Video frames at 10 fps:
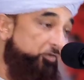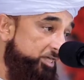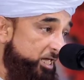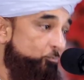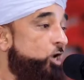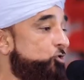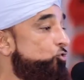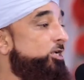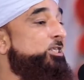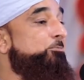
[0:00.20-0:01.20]
कुफर के
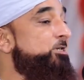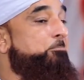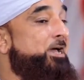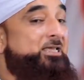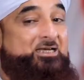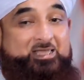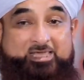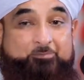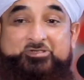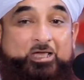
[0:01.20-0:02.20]
माशरों के अंदर भी ये पाया जा
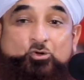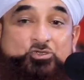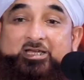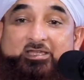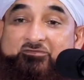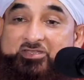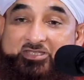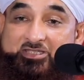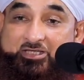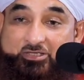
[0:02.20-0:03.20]
रहा है कि हमसाय को तकलीफ
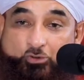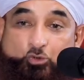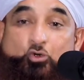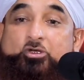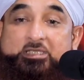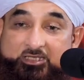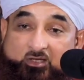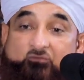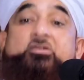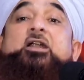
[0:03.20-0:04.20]
नहीं देनी किसी को दुख नहीं
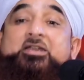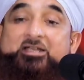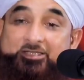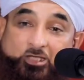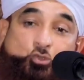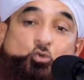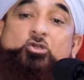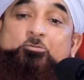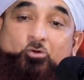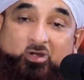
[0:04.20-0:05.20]
देना फ्राड नहीं करना
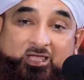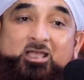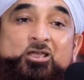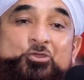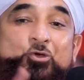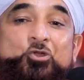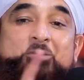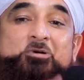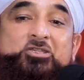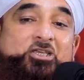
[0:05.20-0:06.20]
झूठ नहीं बोलना
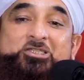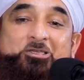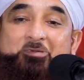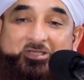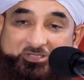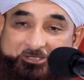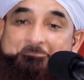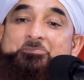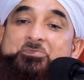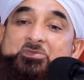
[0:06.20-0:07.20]
दो नंबर चीज़ नहीं बेचनी